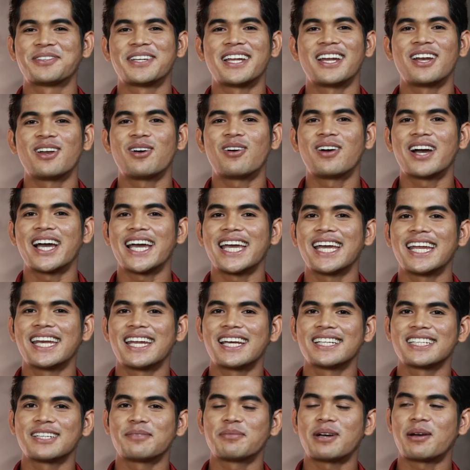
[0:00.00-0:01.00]
ตอนนั้นร้องไห้
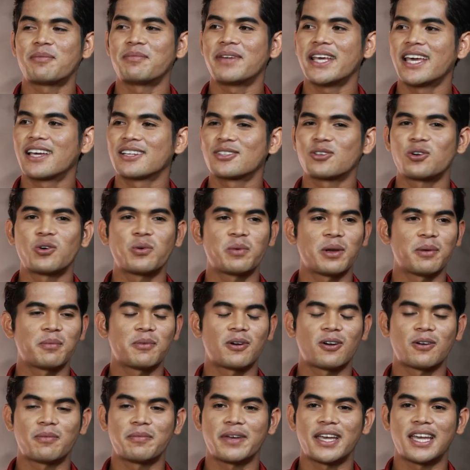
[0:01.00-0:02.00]
นะฉบับแรกโทรไป
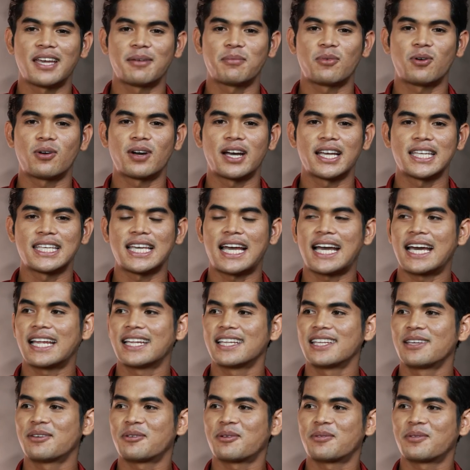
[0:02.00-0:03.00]
บอกแม่บอกอาจาร
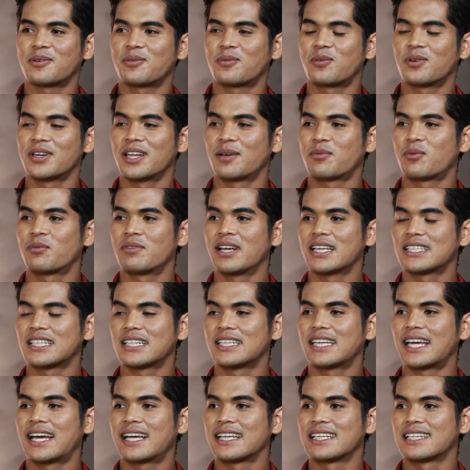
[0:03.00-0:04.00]
ย์ที่แบบว่าเนี่ยผมได้
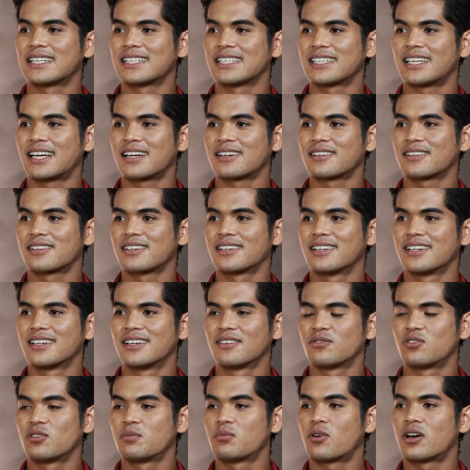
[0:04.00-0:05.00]
สัญญาจาก
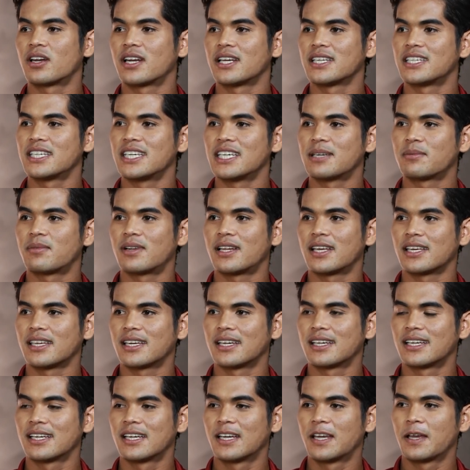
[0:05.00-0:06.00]
ฟุตบอลอาชีพอะไร
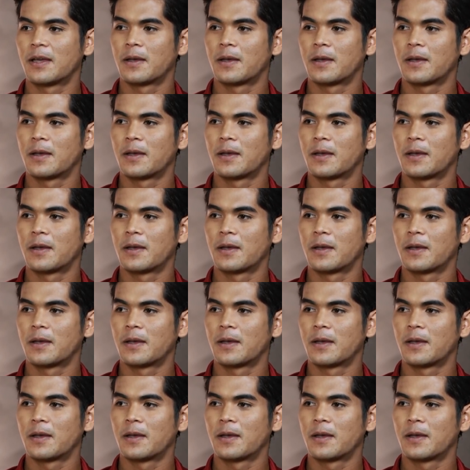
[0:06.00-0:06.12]
เงี้ย